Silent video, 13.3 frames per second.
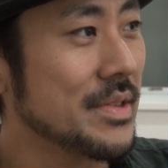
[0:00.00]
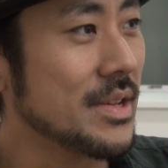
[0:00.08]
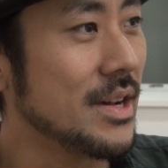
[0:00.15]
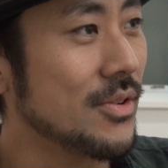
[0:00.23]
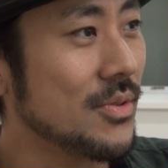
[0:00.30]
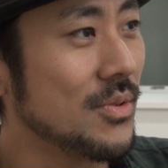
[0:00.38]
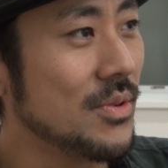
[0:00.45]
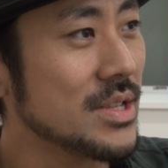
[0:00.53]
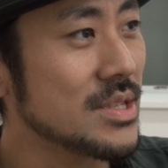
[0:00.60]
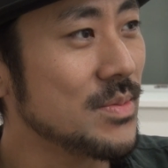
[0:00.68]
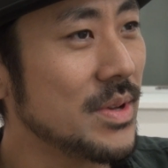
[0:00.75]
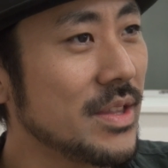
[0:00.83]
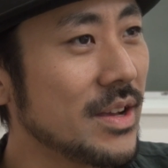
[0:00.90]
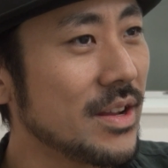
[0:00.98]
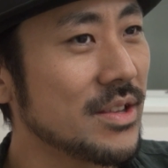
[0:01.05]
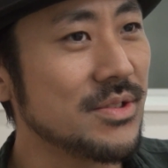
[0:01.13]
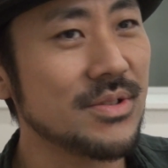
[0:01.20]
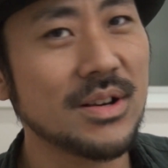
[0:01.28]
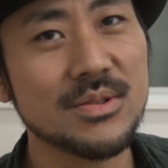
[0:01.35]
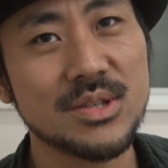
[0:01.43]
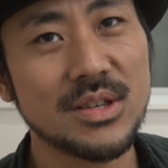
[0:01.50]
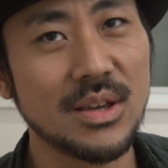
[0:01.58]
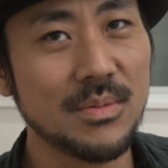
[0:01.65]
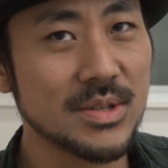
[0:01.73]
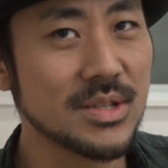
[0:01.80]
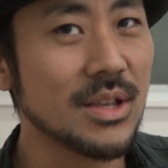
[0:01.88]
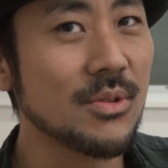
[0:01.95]
学校がつまんないから休学しちゃい
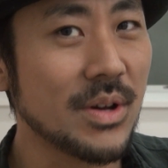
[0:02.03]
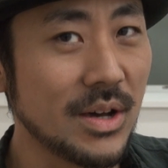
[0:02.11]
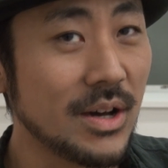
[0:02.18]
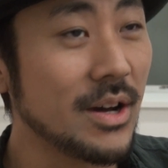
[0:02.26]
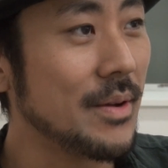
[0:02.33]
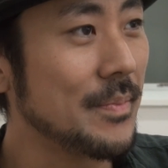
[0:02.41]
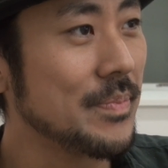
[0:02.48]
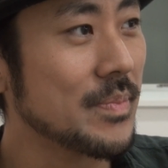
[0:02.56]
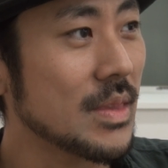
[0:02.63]
ましたとか